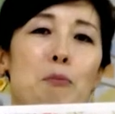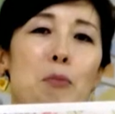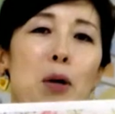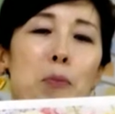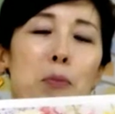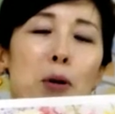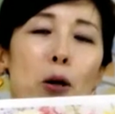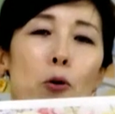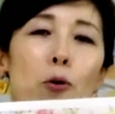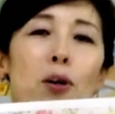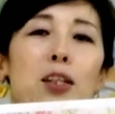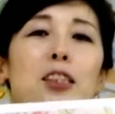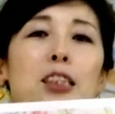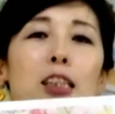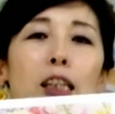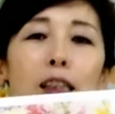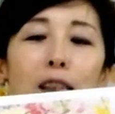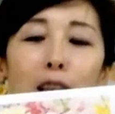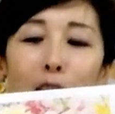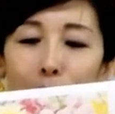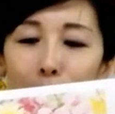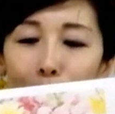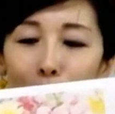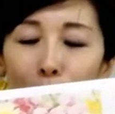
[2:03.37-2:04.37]
まま終わっちゃっ
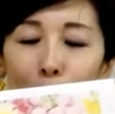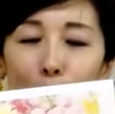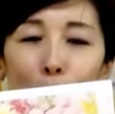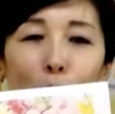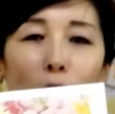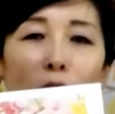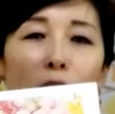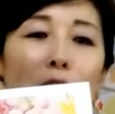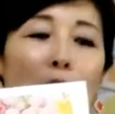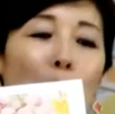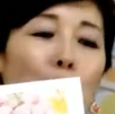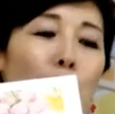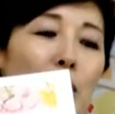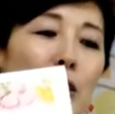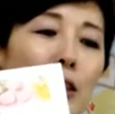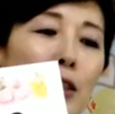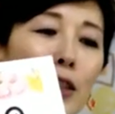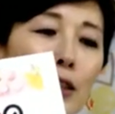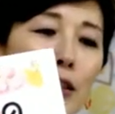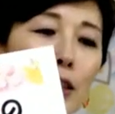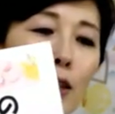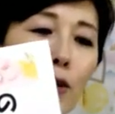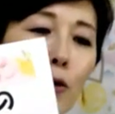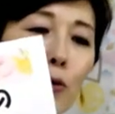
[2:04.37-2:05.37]
たっていうのがありまして
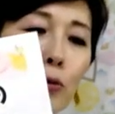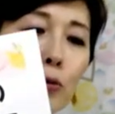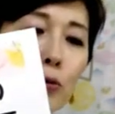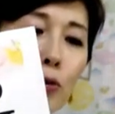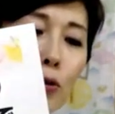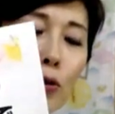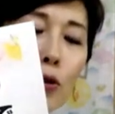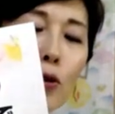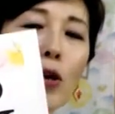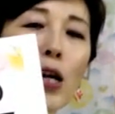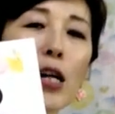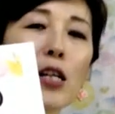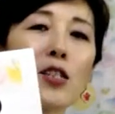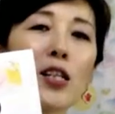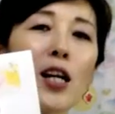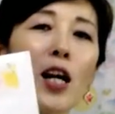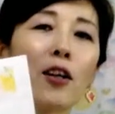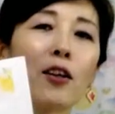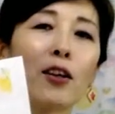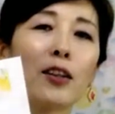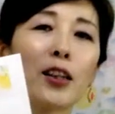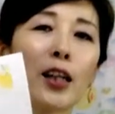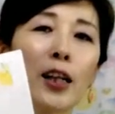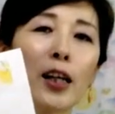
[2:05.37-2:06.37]
ですね、本当に親父
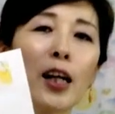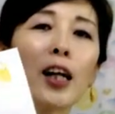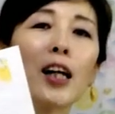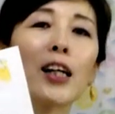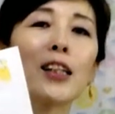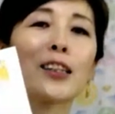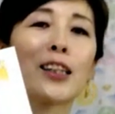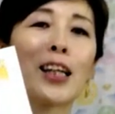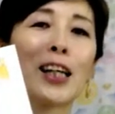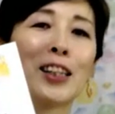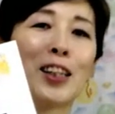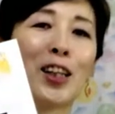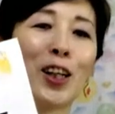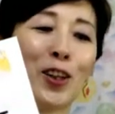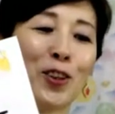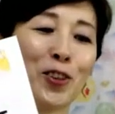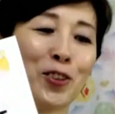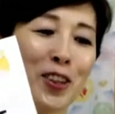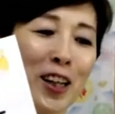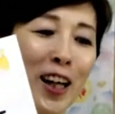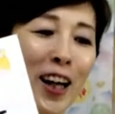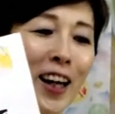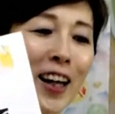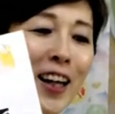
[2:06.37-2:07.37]
ギャグが出なかったってい
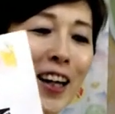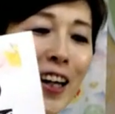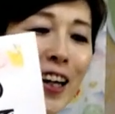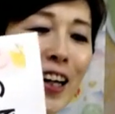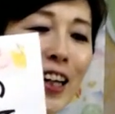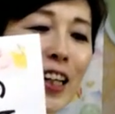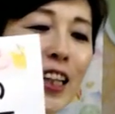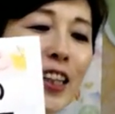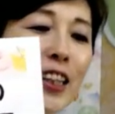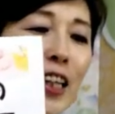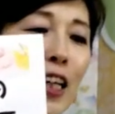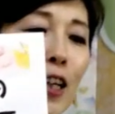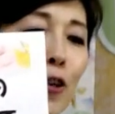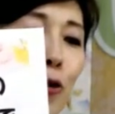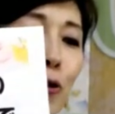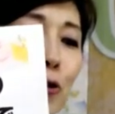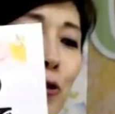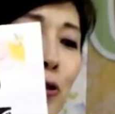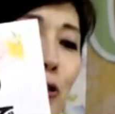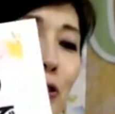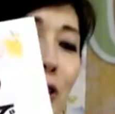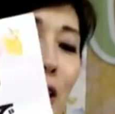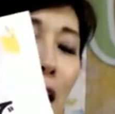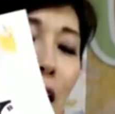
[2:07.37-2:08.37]
うね一体こ
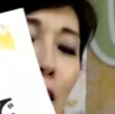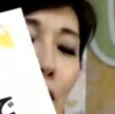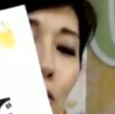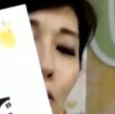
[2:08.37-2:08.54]
のタイ